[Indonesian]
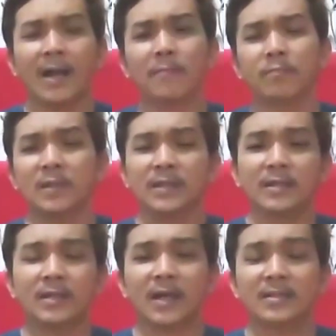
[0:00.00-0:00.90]

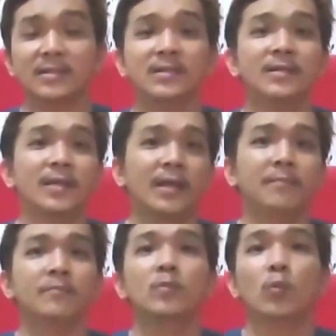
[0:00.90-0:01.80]
aplikasi
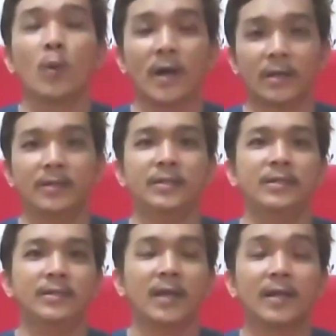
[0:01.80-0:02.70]
game
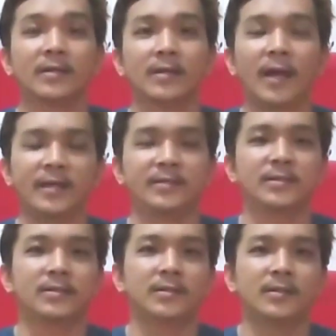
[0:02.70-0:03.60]
Guardian
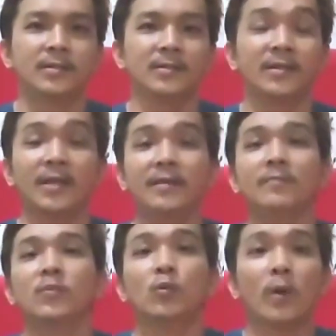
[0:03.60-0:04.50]
guys.
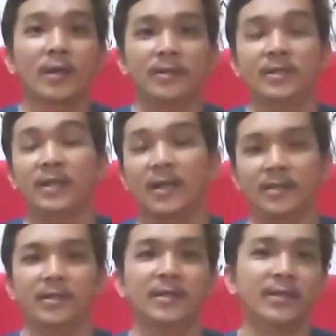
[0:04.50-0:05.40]
Game Guardian,
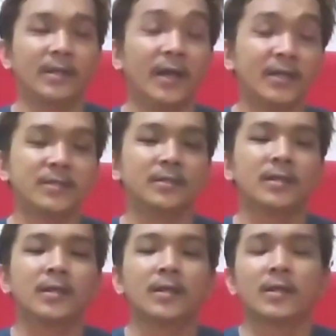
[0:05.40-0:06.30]
ingat ya guys.
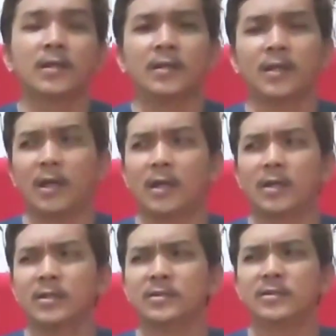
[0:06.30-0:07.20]
Nah,
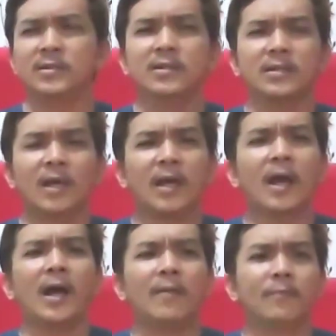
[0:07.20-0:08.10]
jika
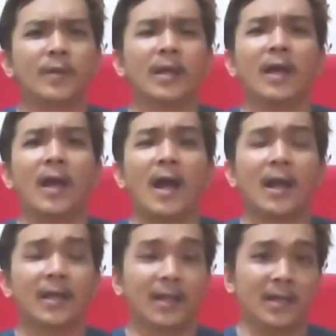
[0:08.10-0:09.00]
HP
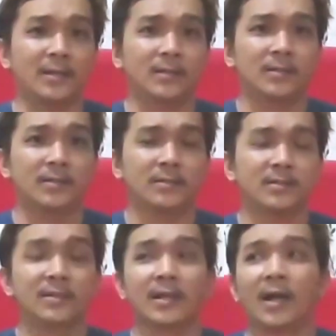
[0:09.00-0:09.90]
agan
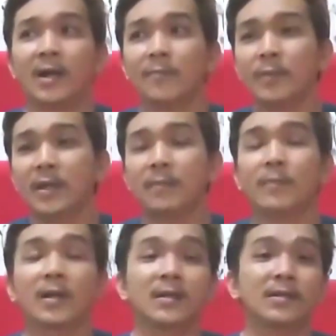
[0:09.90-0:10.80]
jika HP
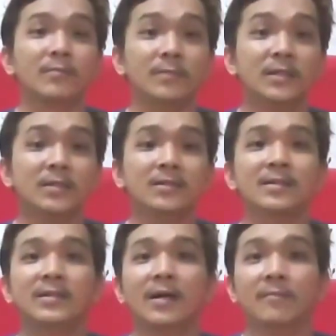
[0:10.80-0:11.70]
para teman
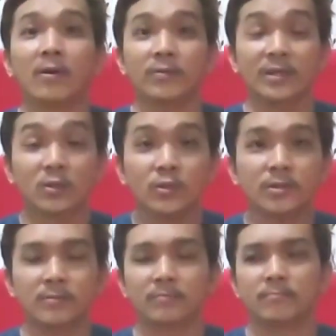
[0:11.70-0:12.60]
tidak mau di root